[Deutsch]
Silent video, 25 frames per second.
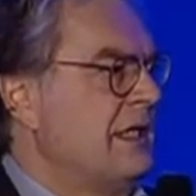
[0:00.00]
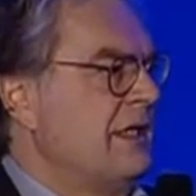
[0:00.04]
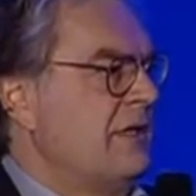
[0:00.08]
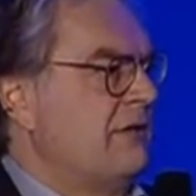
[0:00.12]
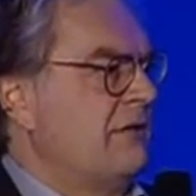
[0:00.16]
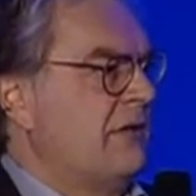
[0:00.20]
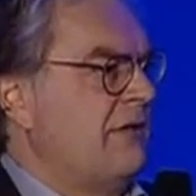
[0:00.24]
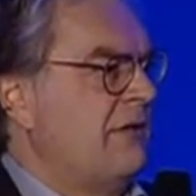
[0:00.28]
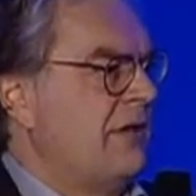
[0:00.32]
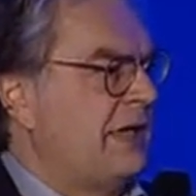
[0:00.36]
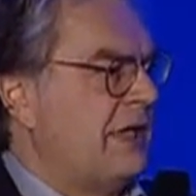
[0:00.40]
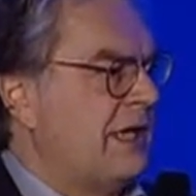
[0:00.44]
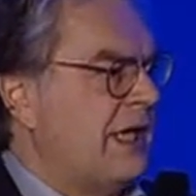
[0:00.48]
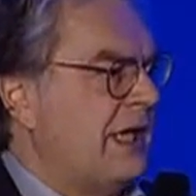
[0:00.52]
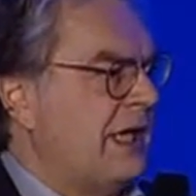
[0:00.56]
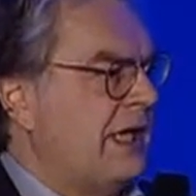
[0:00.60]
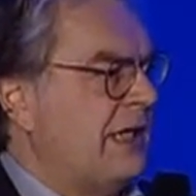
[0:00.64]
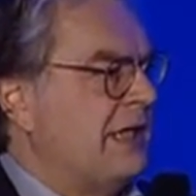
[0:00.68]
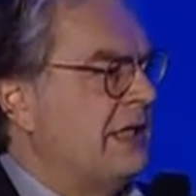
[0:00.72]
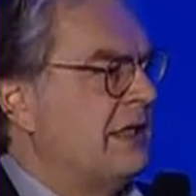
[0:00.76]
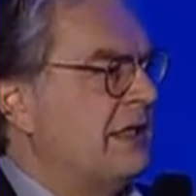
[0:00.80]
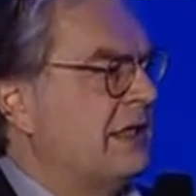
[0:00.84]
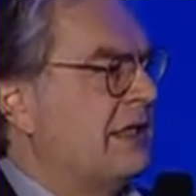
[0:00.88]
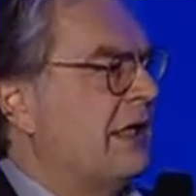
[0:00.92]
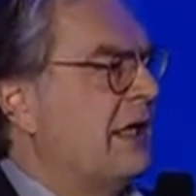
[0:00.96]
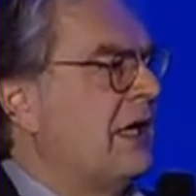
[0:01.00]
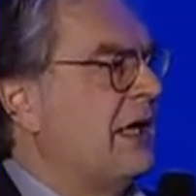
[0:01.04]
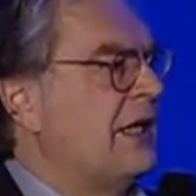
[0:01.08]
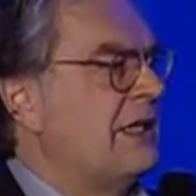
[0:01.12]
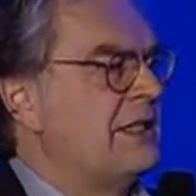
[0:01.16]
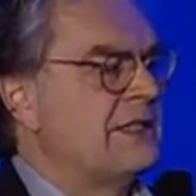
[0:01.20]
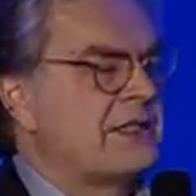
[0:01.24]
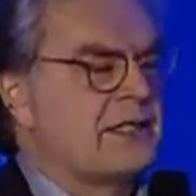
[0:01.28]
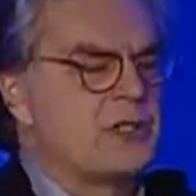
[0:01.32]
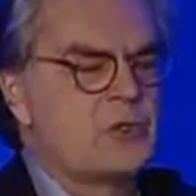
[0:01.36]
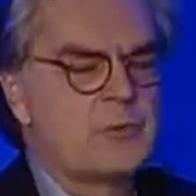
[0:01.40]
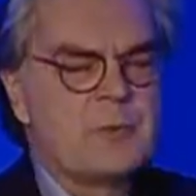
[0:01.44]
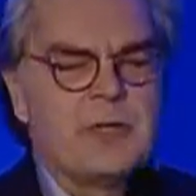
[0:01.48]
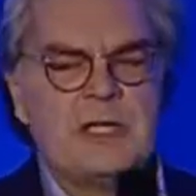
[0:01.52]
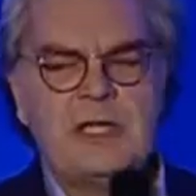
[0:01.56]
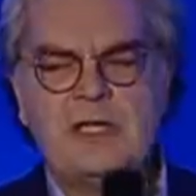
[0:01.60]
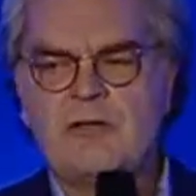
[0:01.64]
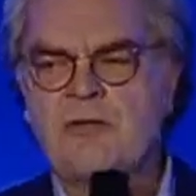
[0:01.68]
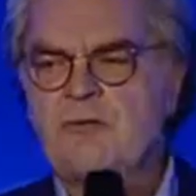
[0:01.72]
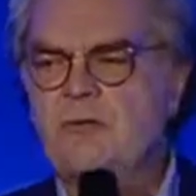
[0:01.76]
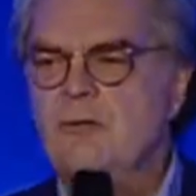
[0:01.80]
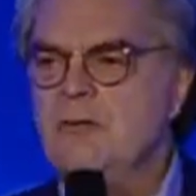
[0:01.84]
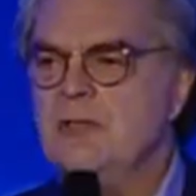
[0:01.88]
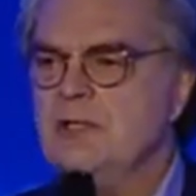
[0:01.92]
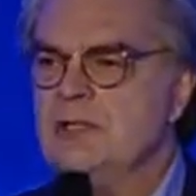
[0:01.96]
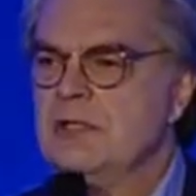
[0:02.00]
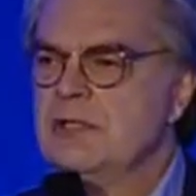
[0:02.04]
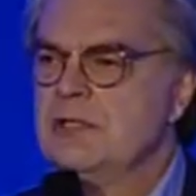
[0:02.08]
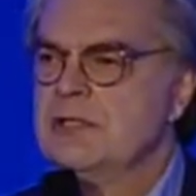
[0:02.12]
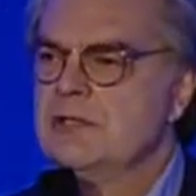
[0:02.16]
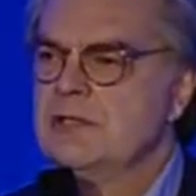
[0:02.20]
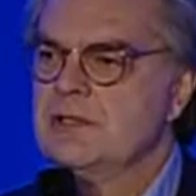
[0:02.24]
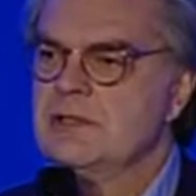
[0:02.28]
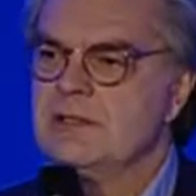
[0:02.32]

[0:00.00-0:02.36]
Wir werden alle hier ein kleines Gespräch führen,